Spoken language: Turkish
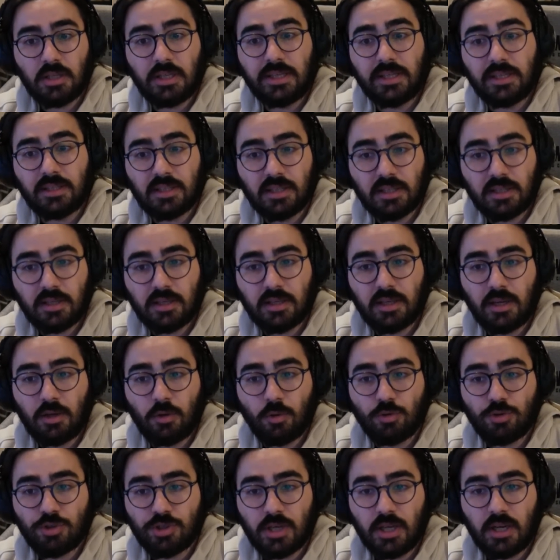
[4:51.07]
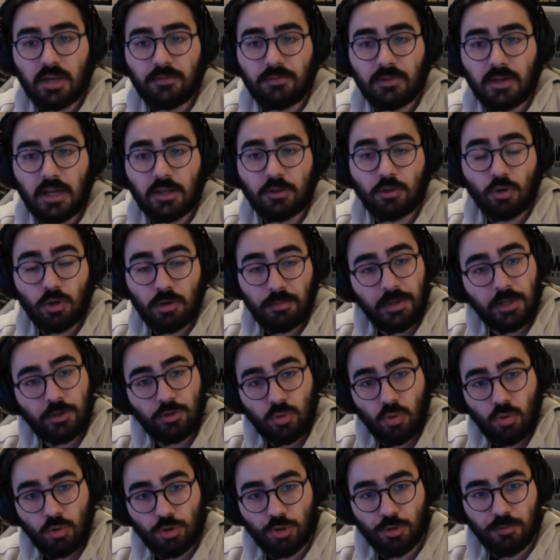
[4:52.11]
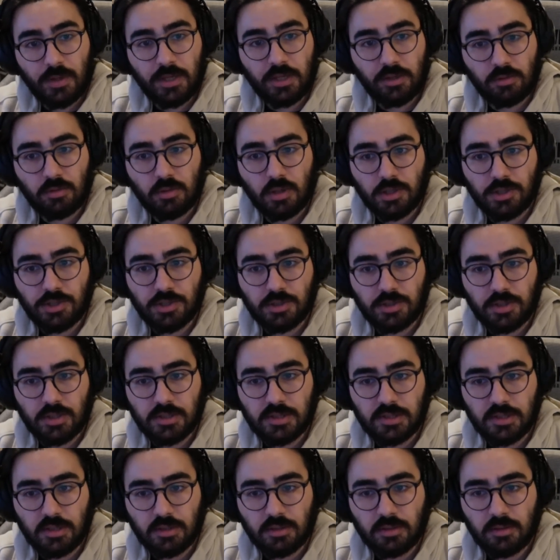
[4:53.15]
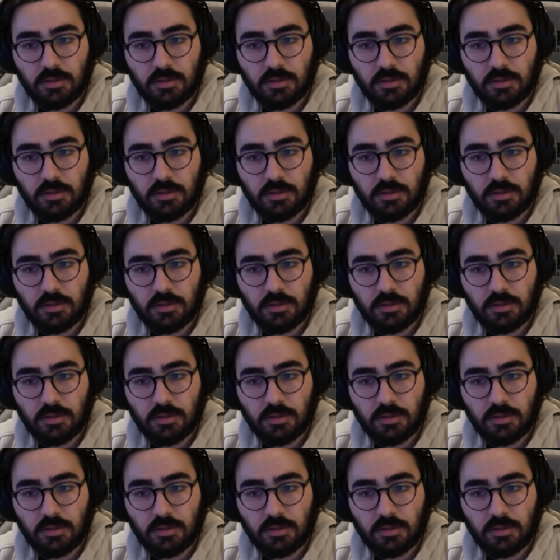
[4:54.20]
ilk iki kere üç kere falan görmek çok hoşuma gidiyor açıkçası.